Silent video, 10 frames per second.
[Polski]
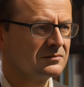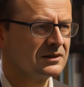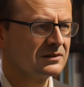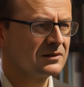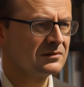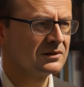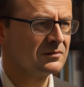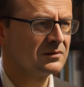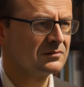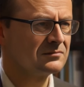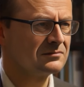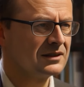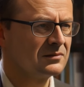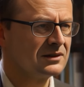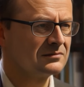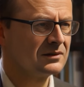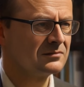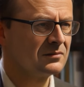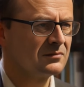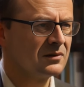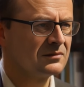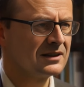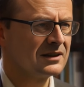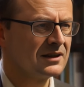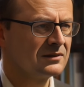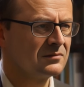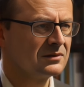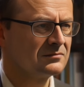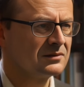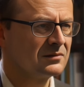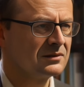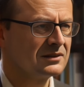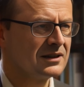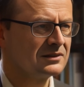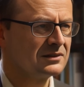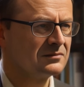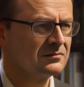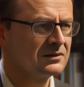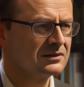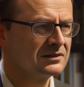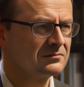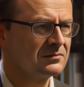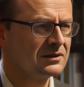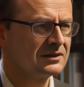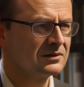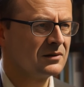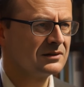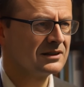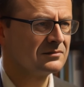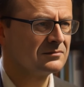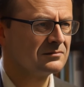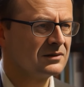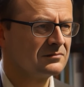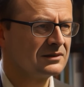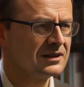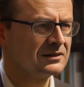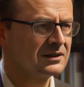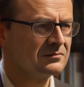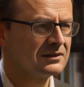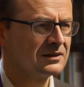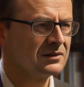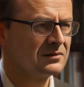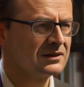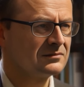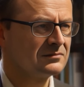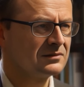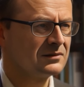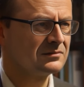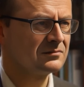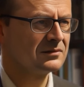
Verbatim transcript: Dlaczego ZOMO? Tego nie wiadomo, ale możemy domyślać się, że partycypowali oni w przekazaniu technologii. Zobaczmy